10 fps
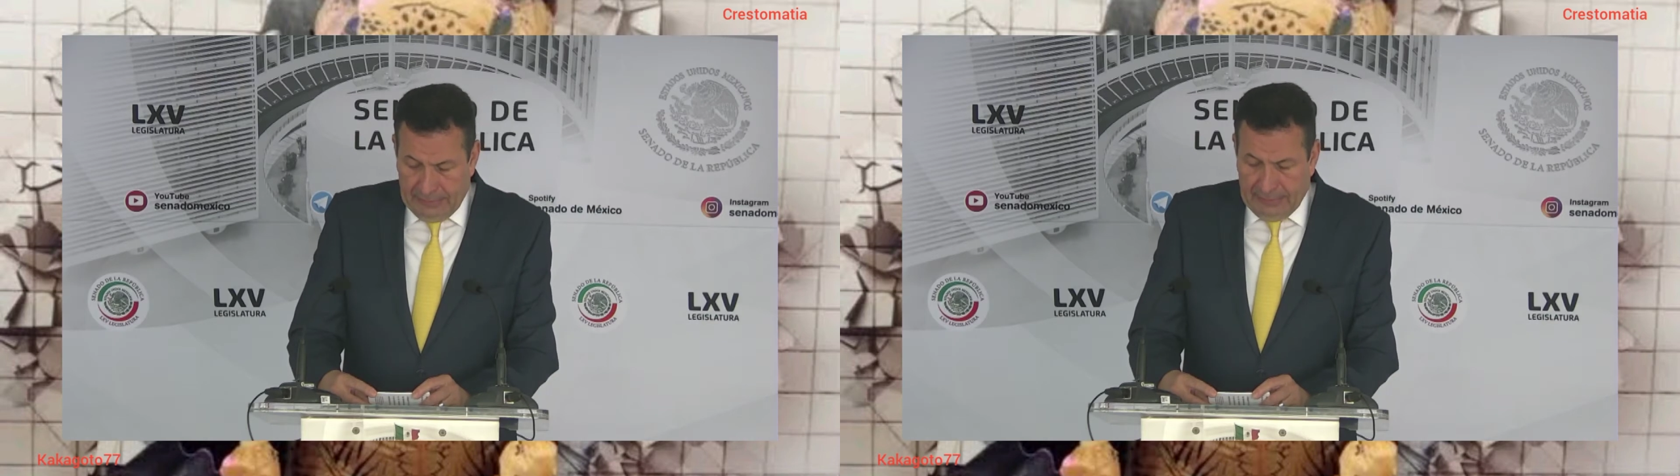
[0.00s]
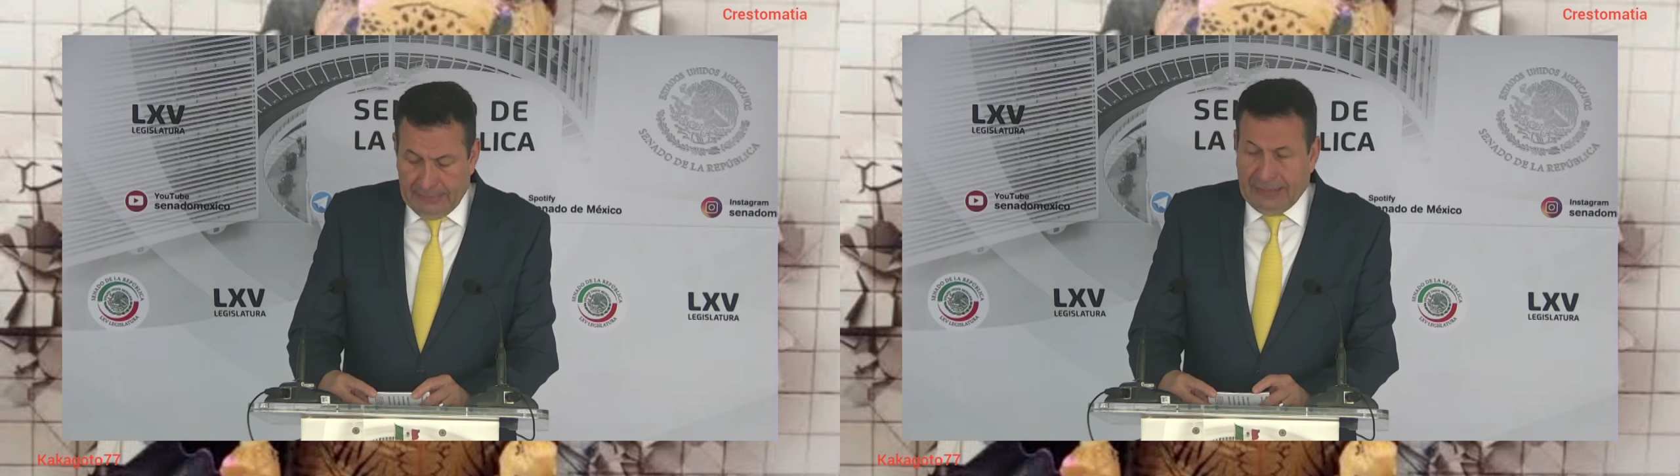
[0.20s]

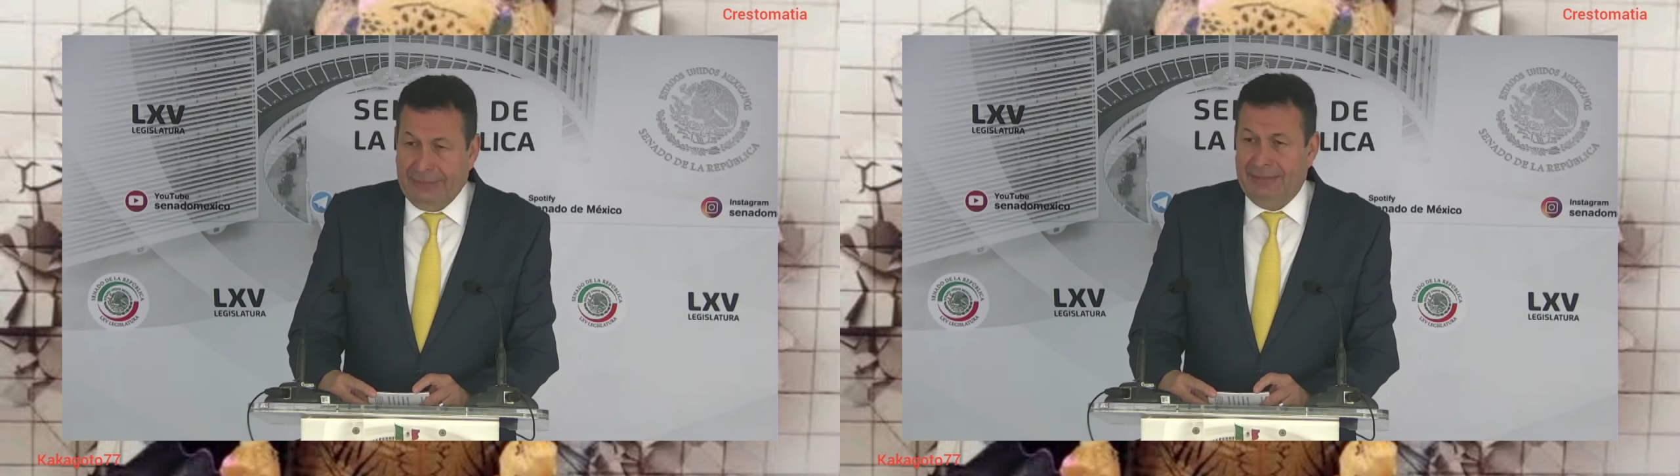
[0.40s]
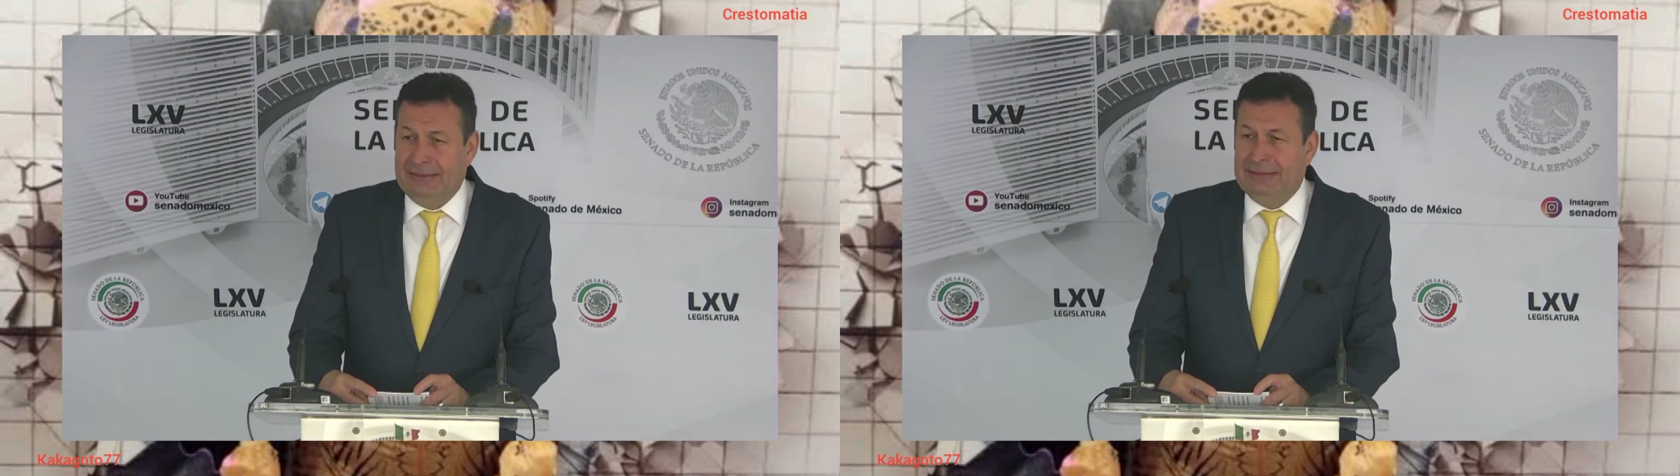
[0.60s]

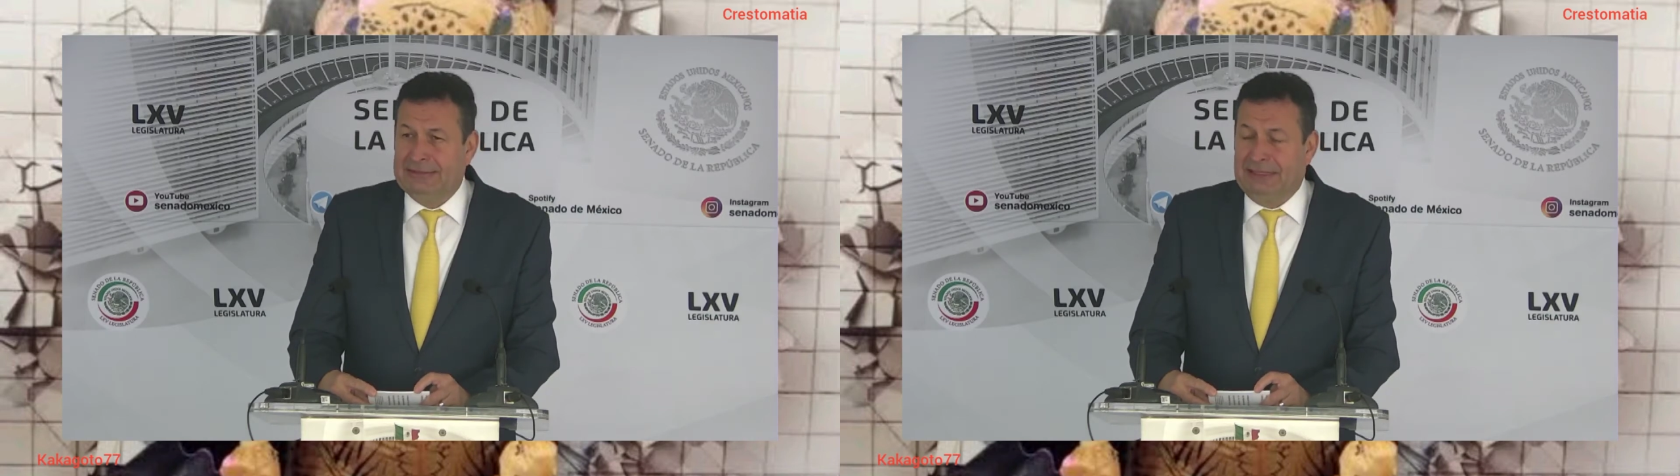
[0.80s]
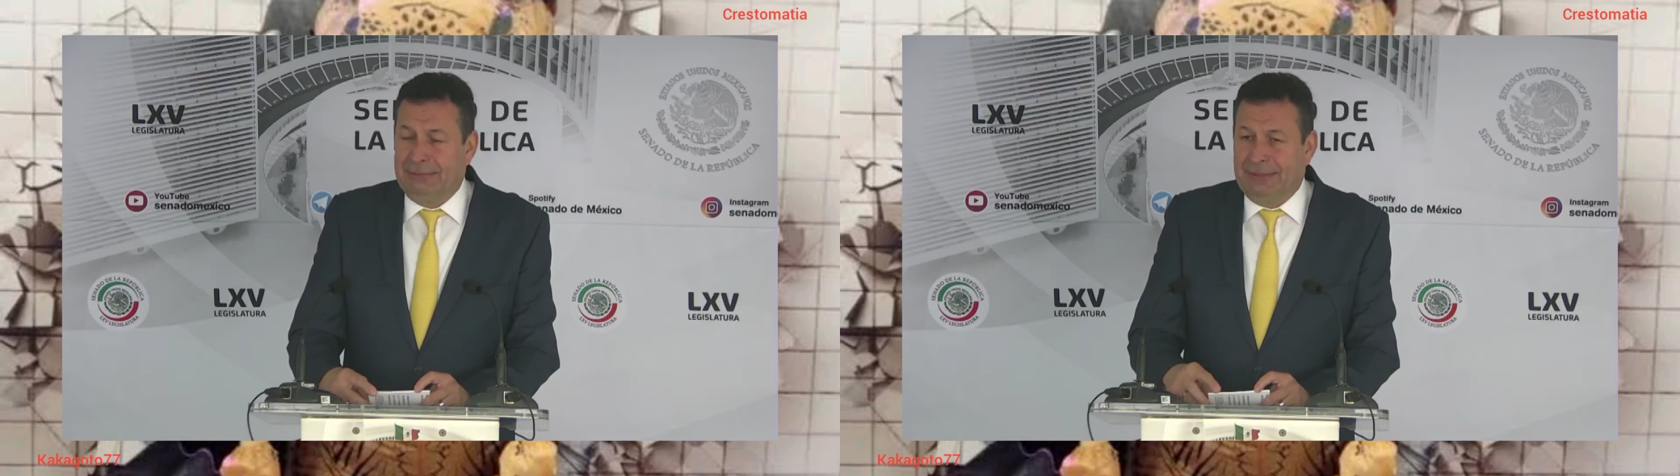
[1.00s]
deben
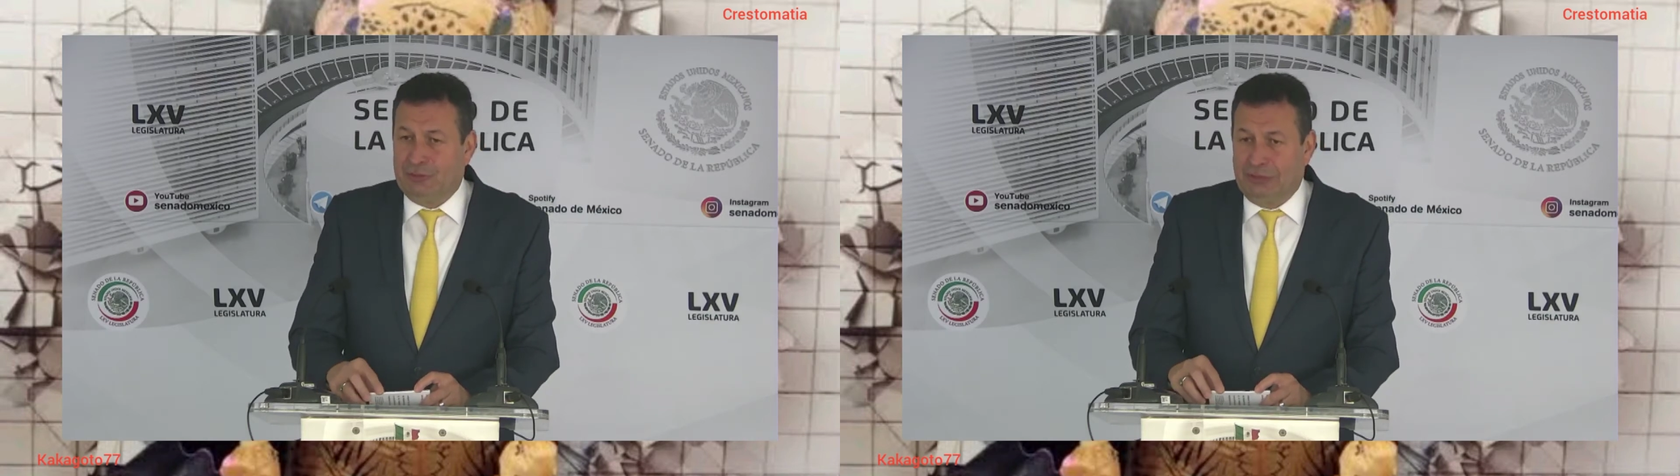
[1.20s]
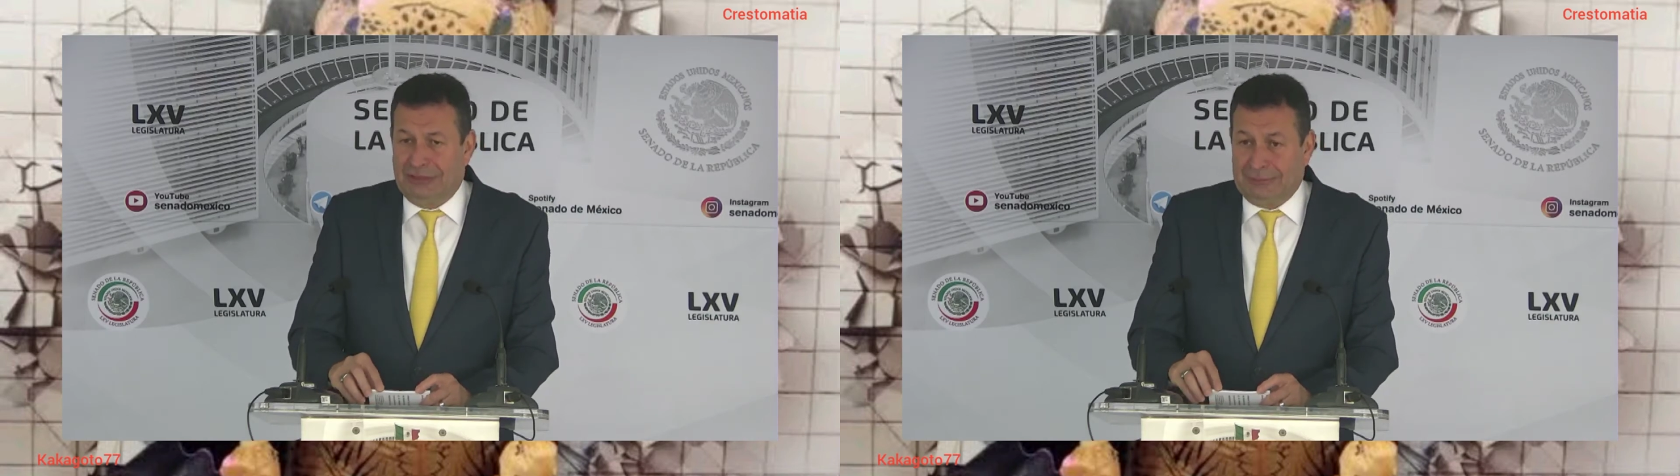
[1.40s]
ser personas